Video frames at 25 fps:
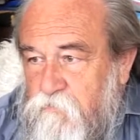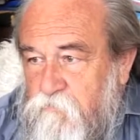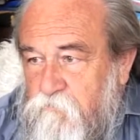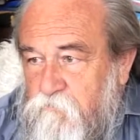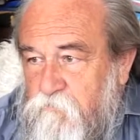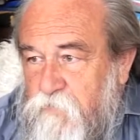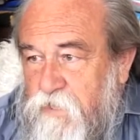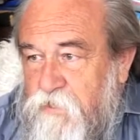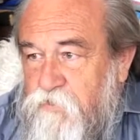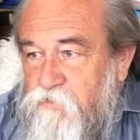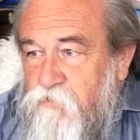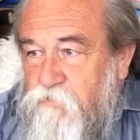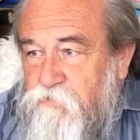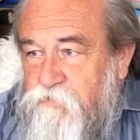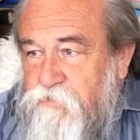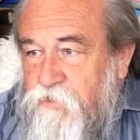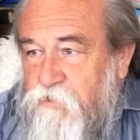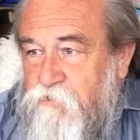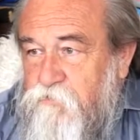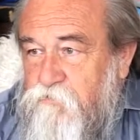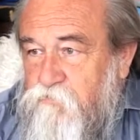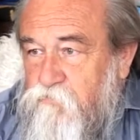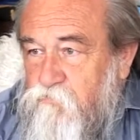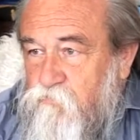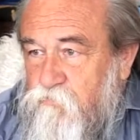
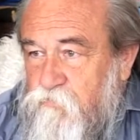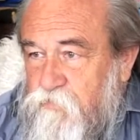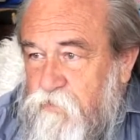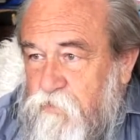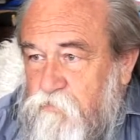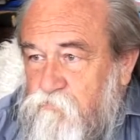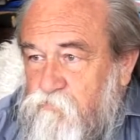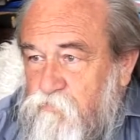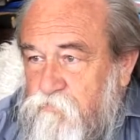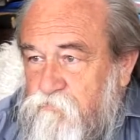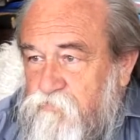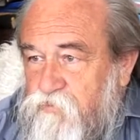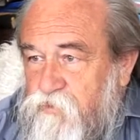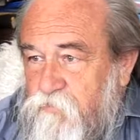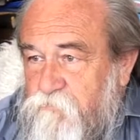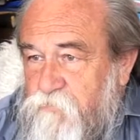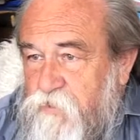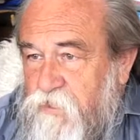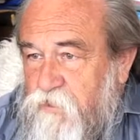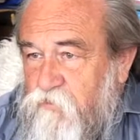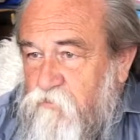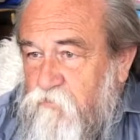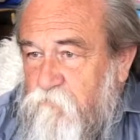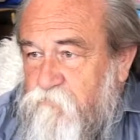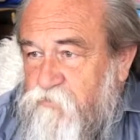majątek, na którym się
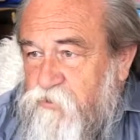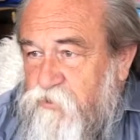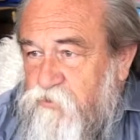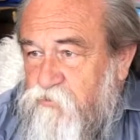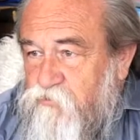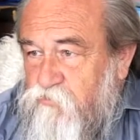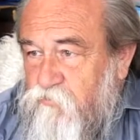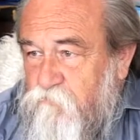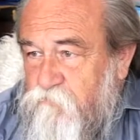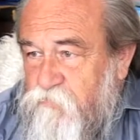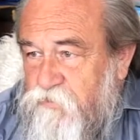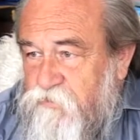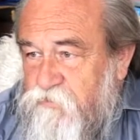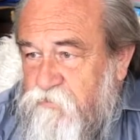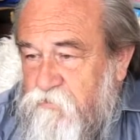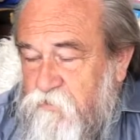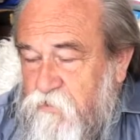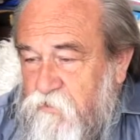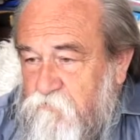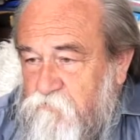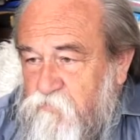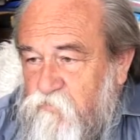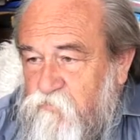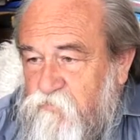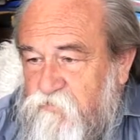miała oprzeć
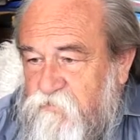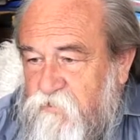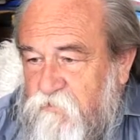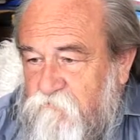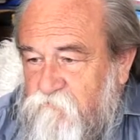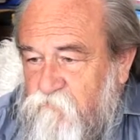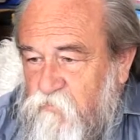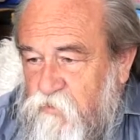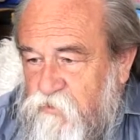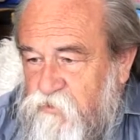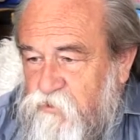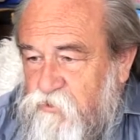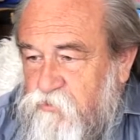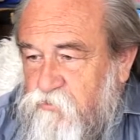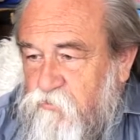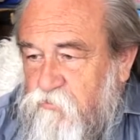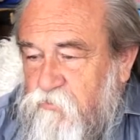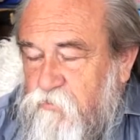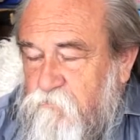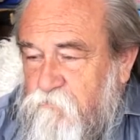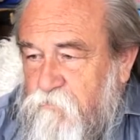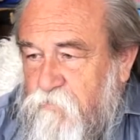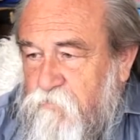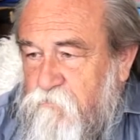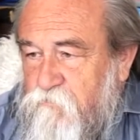komisja, był
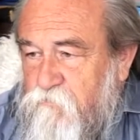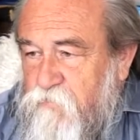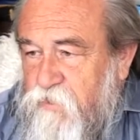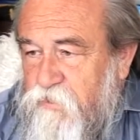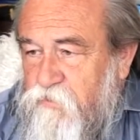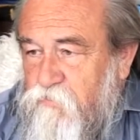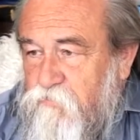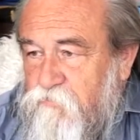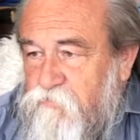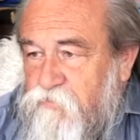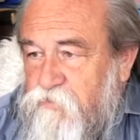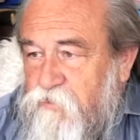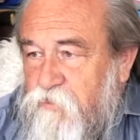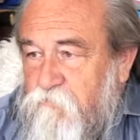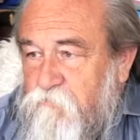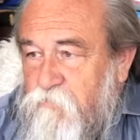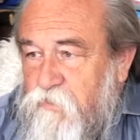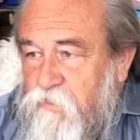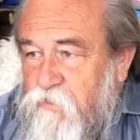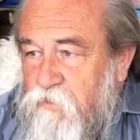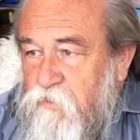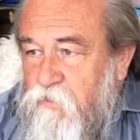zawłaszczonym majątkiem